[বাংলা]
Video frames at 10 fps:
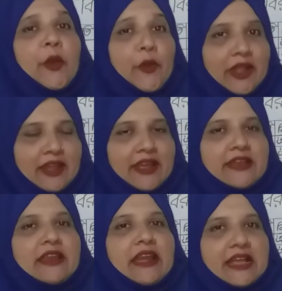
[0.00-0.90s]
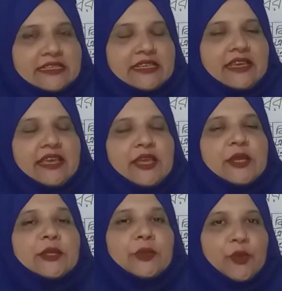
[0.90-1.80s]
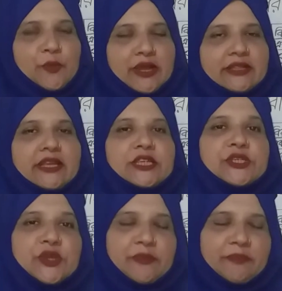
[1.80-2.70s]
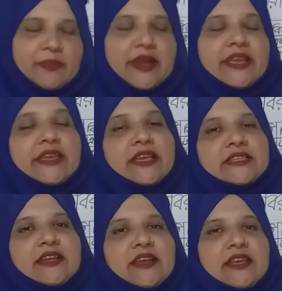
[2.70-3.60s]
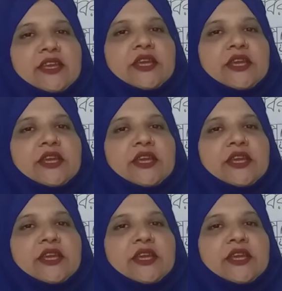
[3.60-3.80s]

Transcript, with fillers: অনলাইন ক্লাসে তোমাদের সবাইকে জানাই